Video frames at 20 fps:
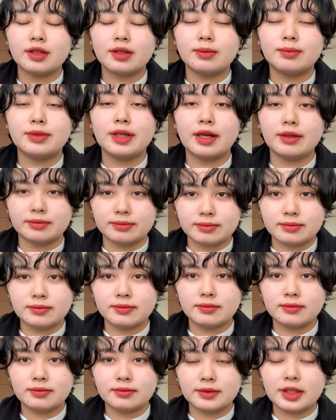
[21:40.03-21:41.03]
ブラウンっ
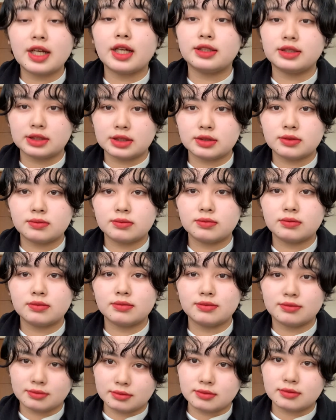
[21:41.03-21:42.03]
て感じ、
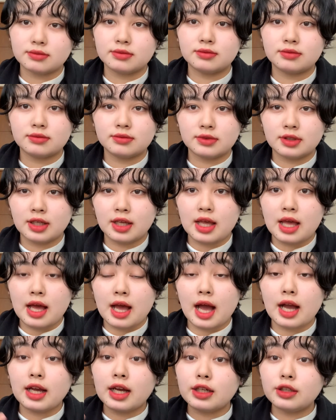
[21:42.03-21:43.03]
うん、
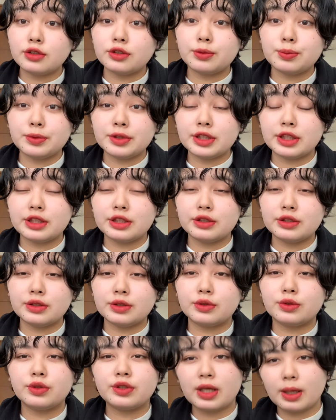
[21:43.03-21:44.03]
明るくもな
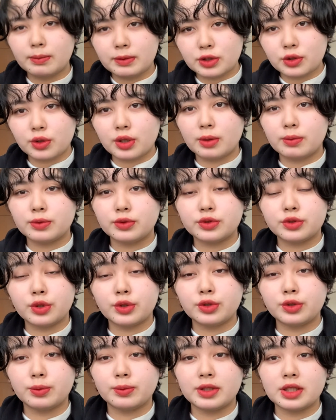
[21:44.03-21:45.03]
く深みとかもそう
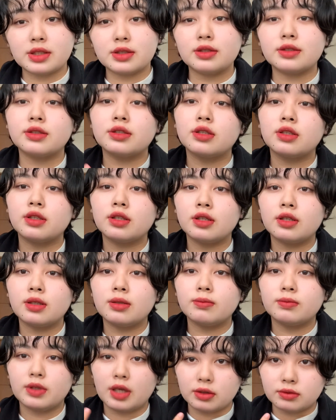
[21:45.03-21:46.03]
いうのもなく
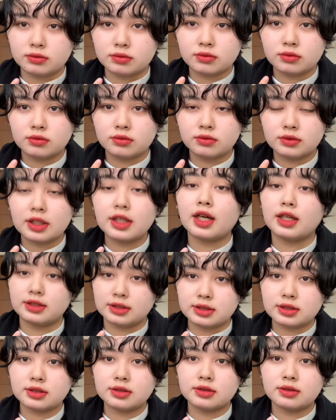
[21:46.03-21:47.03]
ブラウンって感じ、
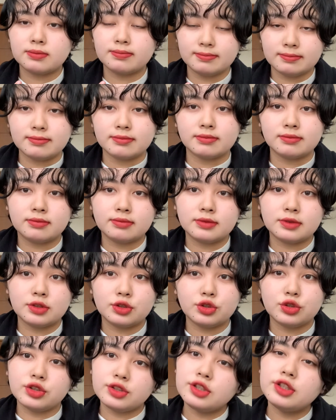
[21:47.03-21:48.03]
うん、
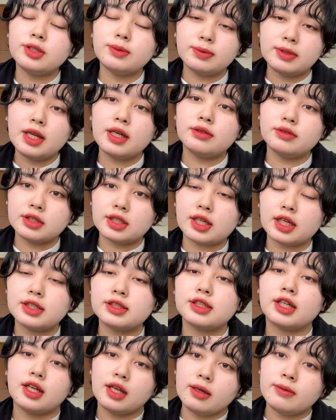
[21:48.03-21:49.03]
薄いブラウンって感
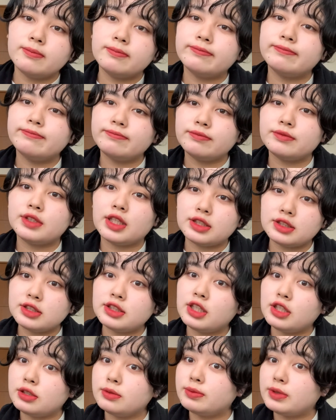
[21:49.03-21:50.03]
じかな、うん、
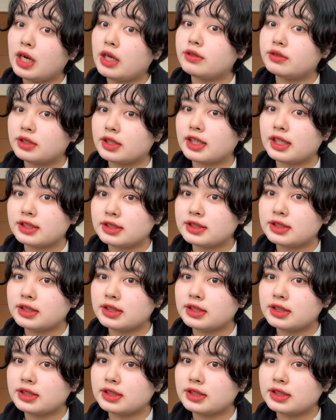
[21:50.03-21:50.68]
ナチュラルブラウンって感じ